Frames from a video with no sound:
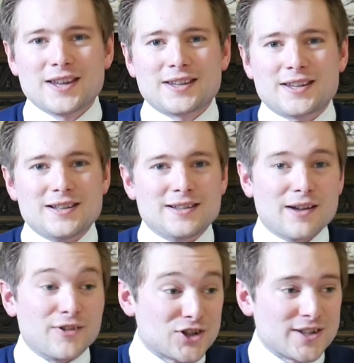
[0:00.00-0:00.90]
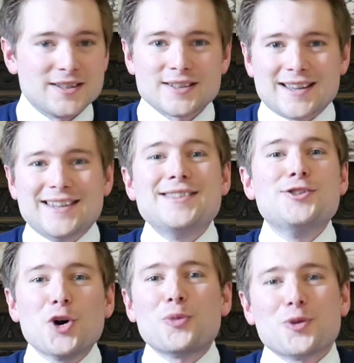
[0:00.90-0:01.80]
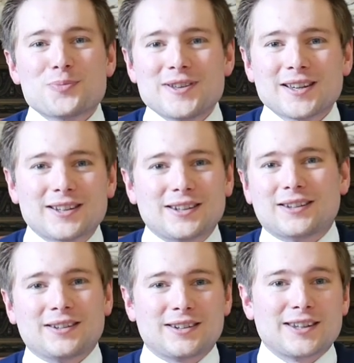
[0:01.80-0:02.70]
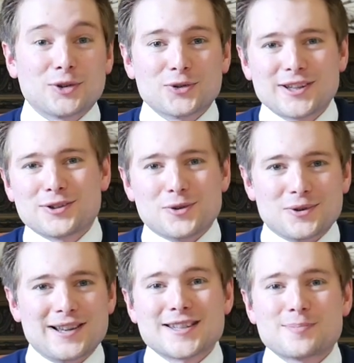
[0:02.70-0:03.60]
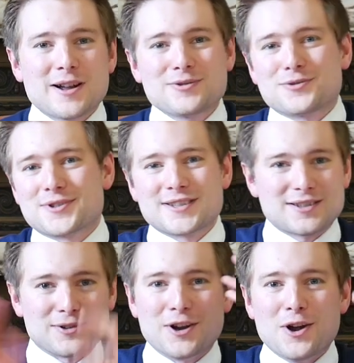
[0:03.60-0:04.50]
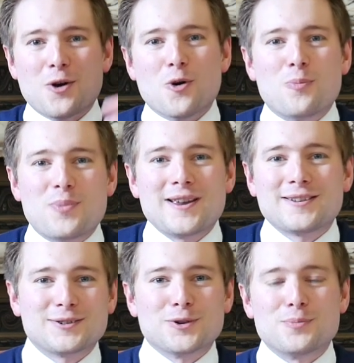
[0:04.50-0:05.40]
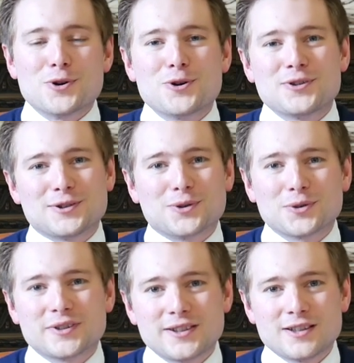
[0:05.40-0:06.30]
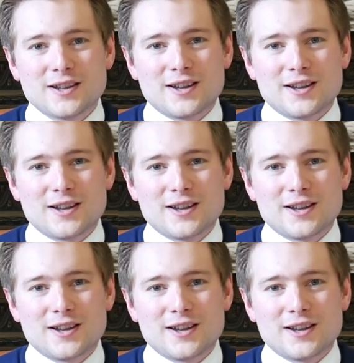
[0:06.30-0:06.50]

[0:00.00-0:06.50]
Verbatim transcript: qu'il avait jadis un énorme empire qui s'étendait de l'Espagne jusqu'aux plaines de Pologne et de Russie.